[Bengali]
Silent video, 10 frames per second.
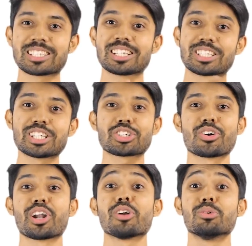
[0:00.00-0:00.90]
কাজটা শেষ
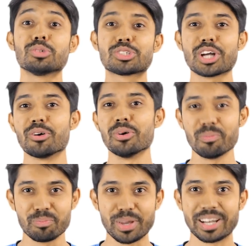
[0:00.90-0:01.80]
করার উৎসাহ
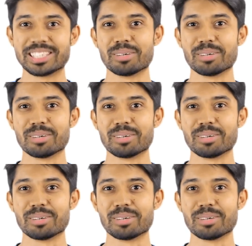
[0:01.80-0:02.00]
বেড়ে